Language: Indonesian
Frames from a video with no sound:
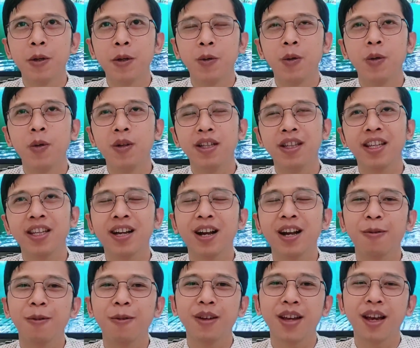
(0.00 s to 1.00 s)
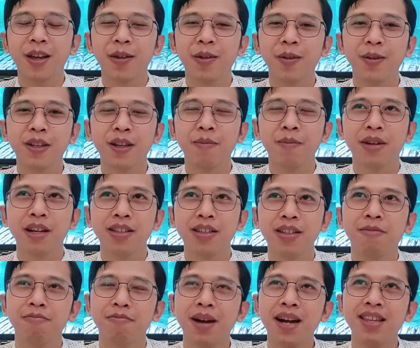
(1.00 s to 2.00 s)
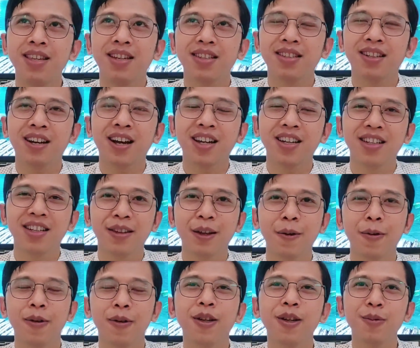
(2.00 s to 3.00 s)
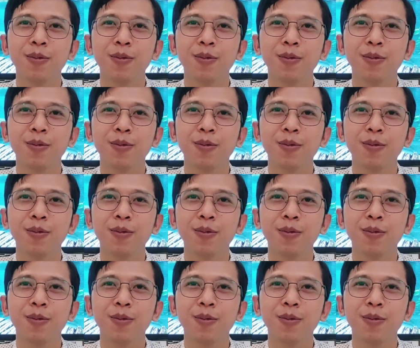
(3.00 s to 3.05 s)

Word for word: Dulu ketika kuliah itu saya belajar banyak sekali teori,